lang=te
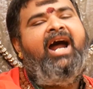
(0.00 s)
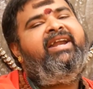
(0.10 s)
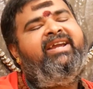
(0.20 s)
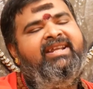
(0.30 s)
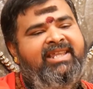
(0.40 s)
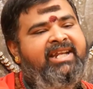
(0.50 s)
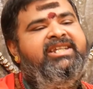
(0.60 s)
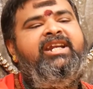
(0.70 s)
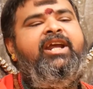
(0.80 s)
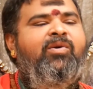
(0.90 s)
అంటే
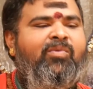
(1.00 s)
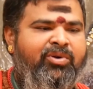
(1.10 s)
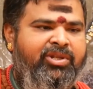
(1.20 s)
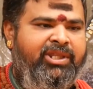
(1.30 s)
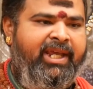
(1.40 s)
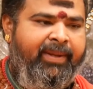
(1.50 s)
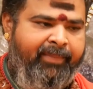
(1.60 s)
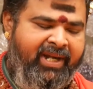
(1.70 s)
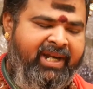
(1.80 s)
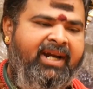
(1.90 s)
తర్జన ఎక్కువ ఉంటుంది
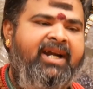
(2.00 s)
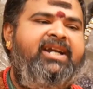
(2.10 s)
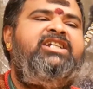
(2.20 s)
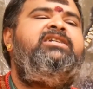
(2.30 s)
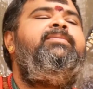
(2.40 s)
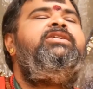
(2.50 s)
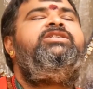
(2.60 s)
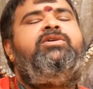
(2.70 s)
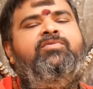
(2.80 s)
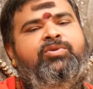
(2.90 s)
మెంటల్గా
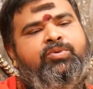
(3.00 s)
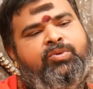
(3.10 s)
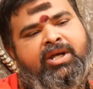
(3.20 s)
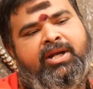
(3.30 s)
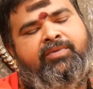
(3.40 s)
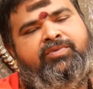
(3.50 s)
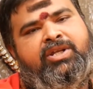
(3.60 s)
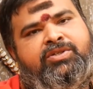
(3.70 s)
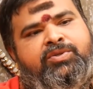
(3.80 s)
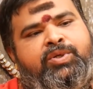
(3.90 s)
డిస్టర్బెన్స్ ఎక్కువ అవుతుంటారు అనే
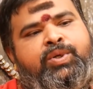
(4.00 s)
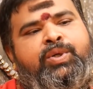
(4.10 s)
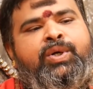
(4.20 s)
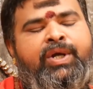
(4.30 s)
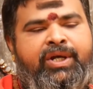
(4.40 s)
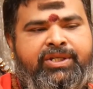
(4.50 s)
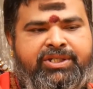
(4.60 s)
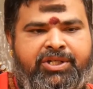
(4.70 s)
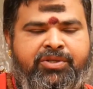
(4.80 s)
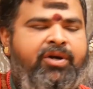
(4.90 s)
ఉద్దేశంతో
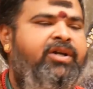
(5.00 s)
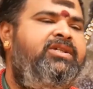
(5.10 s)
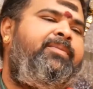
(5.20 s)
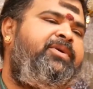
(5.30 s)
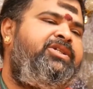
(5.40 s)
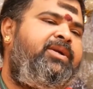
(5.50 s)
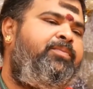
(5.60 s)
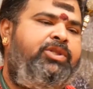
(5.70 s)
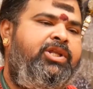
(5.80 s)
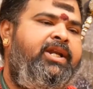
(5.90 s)
చంద్రుడికి సంబంధించిన
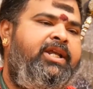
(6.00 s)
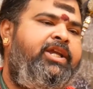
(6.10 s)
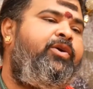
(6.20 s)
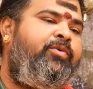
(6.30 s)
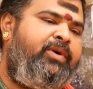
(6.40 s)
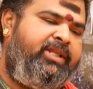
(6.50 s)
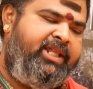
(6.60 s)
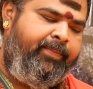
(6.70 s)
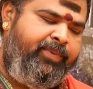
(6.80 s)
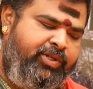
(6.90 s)
ముత్యాన్ని ఎక్కువగా
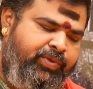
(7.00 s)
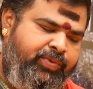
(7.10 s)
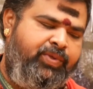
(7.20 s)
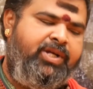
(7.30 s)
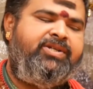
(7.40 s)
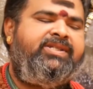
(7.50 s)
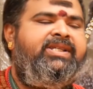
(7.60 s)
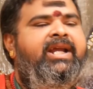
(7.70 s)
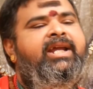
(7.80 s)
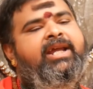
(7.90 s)
ధరింపచేస్తుంటారు
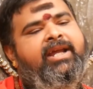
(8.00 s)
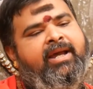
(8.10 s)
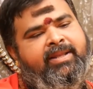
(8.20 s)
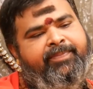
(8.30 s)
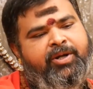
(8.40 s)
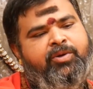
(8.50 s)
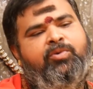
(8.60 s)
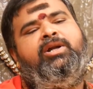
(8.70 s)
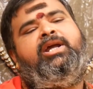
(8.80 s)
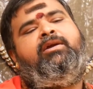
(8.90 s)
స్త్రీకి అది
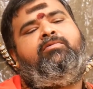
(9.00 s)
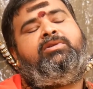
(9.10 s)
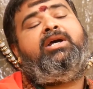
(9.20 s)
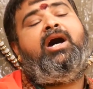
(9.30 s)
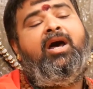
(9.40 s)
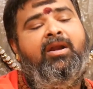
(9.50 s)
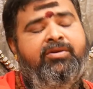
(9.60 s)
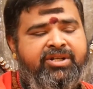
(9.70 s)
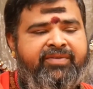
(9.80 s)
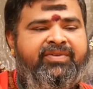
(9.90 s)
పెట్టుకుంటే కొంత
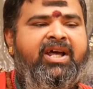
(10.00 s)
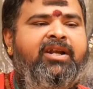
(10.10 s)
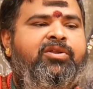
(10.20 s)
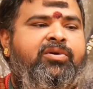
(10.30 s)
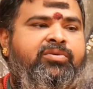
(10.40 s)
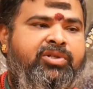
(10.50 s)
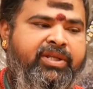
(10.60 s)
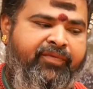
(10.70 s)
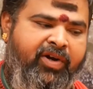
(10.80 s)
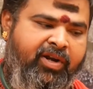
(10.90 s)
ఆలోచన విధానం
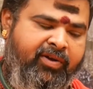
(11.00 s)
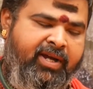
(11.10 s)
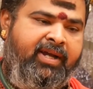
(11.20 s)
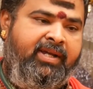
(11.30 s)
తగ్గుతుంది వాళ్ళ యొక్క